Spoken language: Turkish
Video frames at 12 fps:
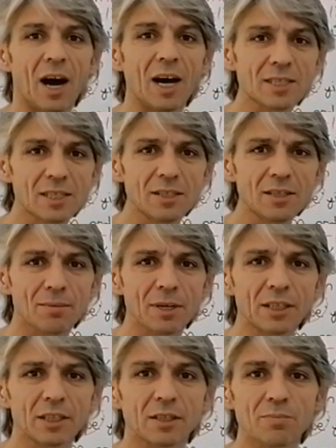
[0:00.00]
Aslında
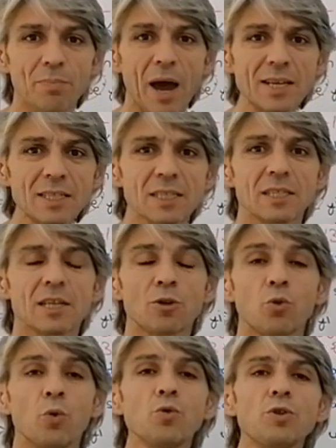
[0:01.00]
bakın ben
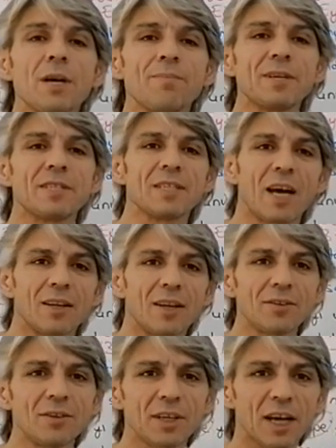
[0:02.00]
size Doğu cephesini
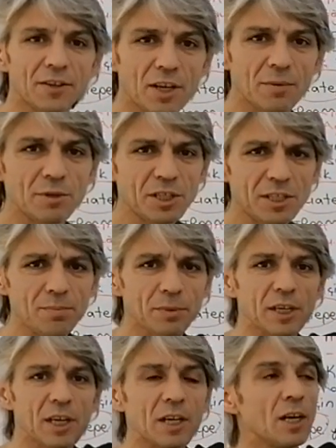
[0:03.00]
anlatırken demiştim
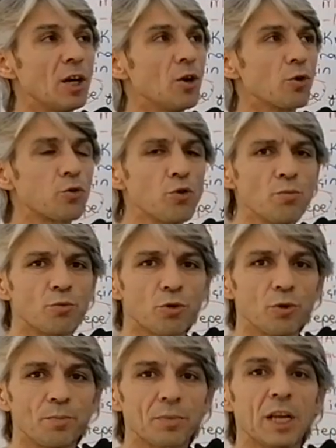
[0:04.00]
ki
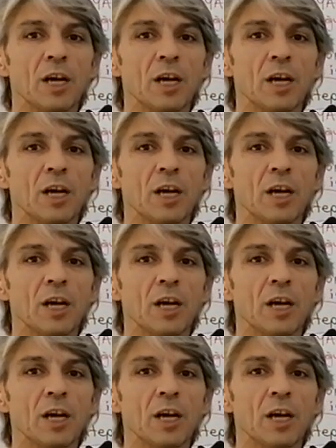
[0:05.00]
Gümrü,